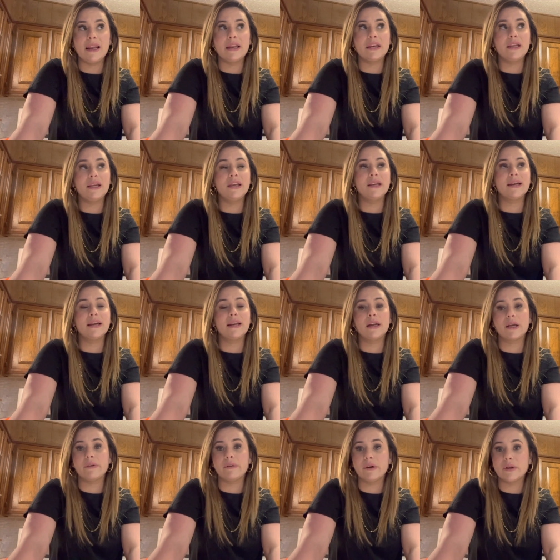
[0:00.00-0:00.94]
la niña, que es
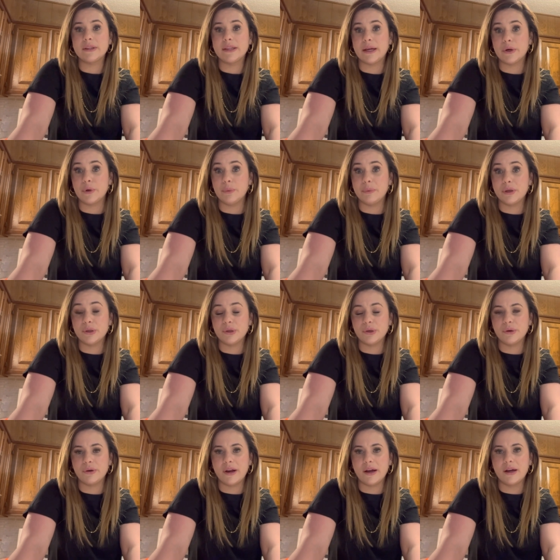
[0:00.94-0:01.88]
la que va a estar comiendo
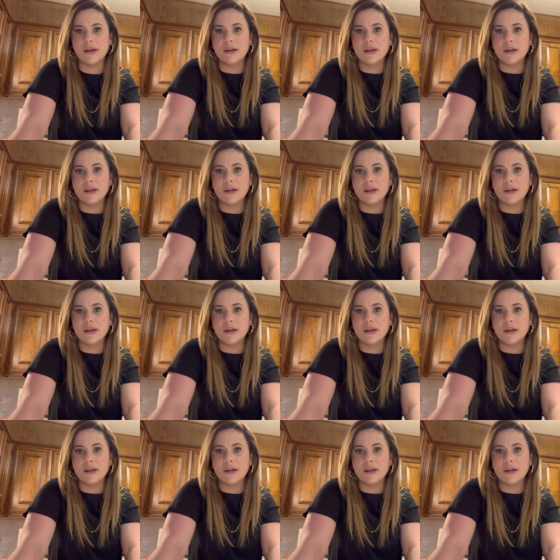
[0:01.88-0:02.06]
ahora.